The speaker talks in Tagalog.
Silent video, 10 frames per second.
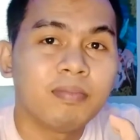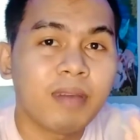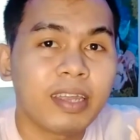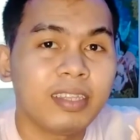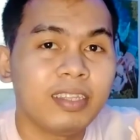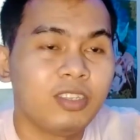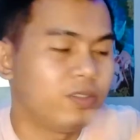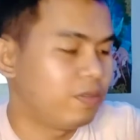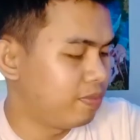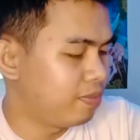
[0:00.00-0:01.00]
bayan
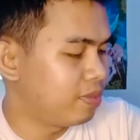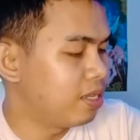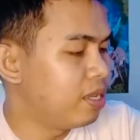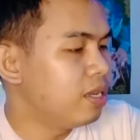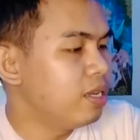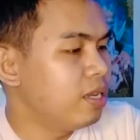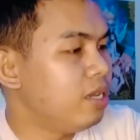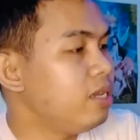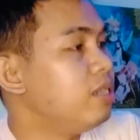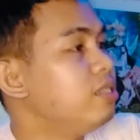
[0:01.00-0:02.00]
ninyo
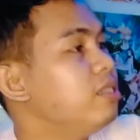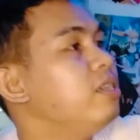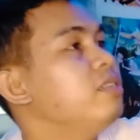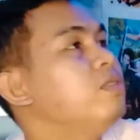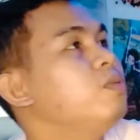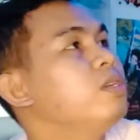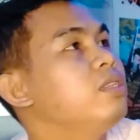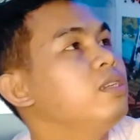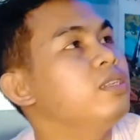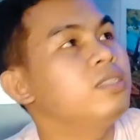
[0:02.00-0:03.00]
and the other
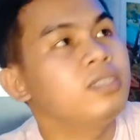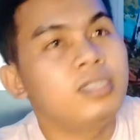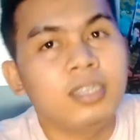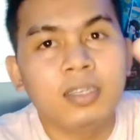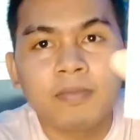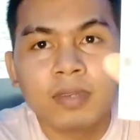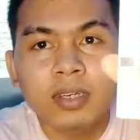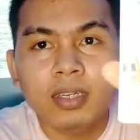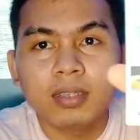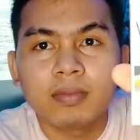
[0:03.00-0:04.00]
one is the
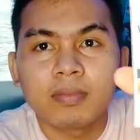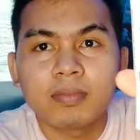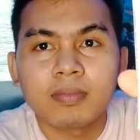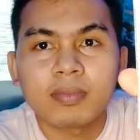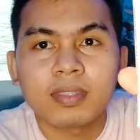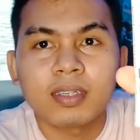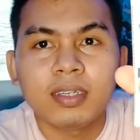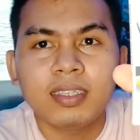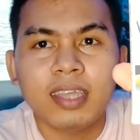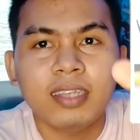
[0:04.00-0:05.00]

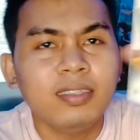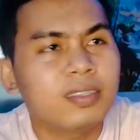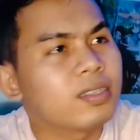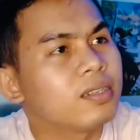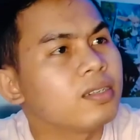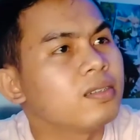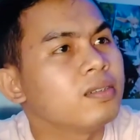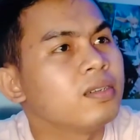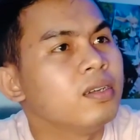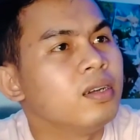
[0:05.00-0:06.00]
stance
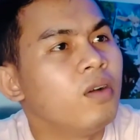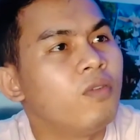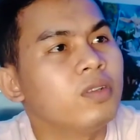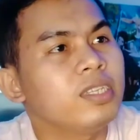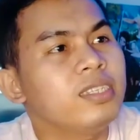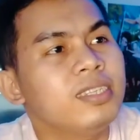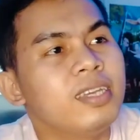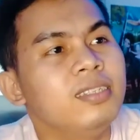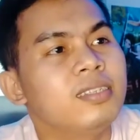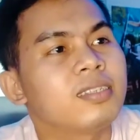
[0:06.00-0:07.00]
folding
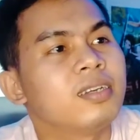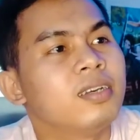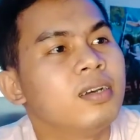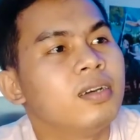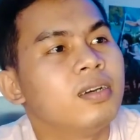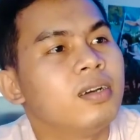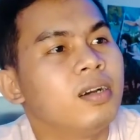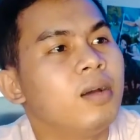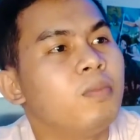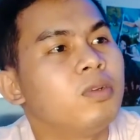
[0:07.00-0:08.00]
stance
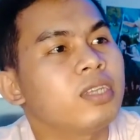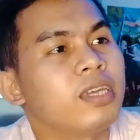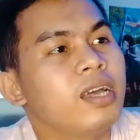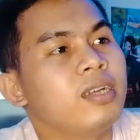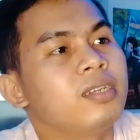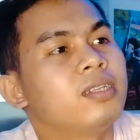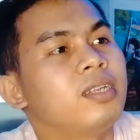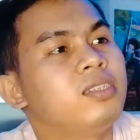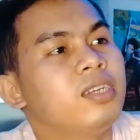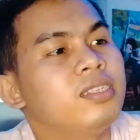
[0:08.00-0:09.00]
a
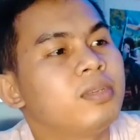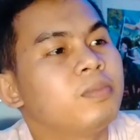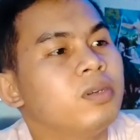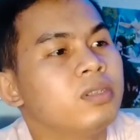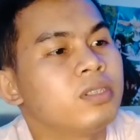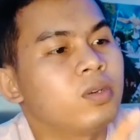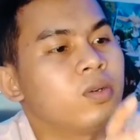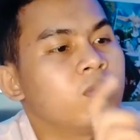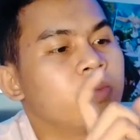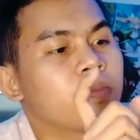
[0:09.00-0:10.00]
multi-angle adjustable
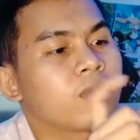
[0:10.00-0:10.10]
so